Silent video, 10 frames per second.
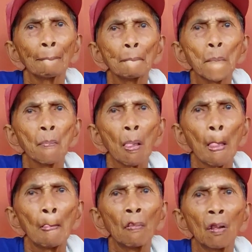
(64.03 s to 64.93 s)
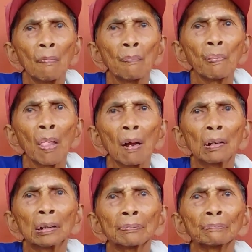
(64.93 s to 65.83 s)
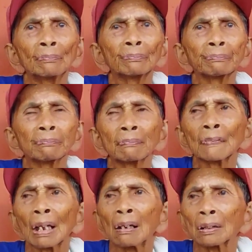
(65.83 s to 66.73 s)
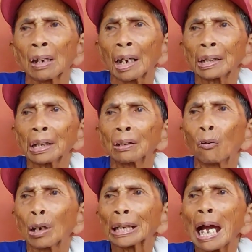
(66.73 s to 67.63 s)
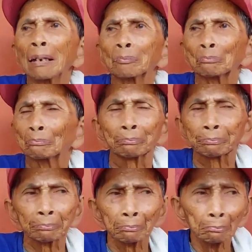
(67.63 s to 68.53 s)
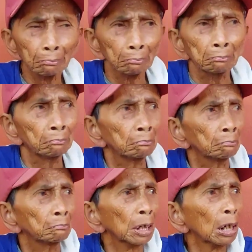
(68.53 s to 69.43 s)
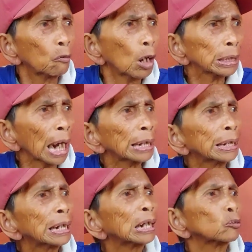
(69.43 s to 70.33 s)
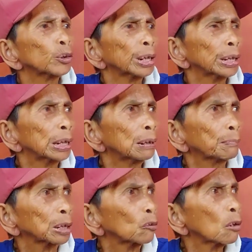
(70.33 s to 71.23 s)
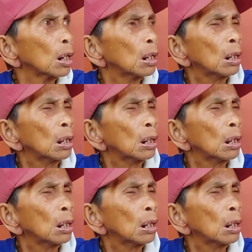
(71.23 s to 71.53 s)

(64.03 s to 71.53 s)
daw, samahan daw kita para sa check-up ng mata mo. Ay, wag na. Ayaw mo? Wag na, hindi na ito iibig. Sa diet,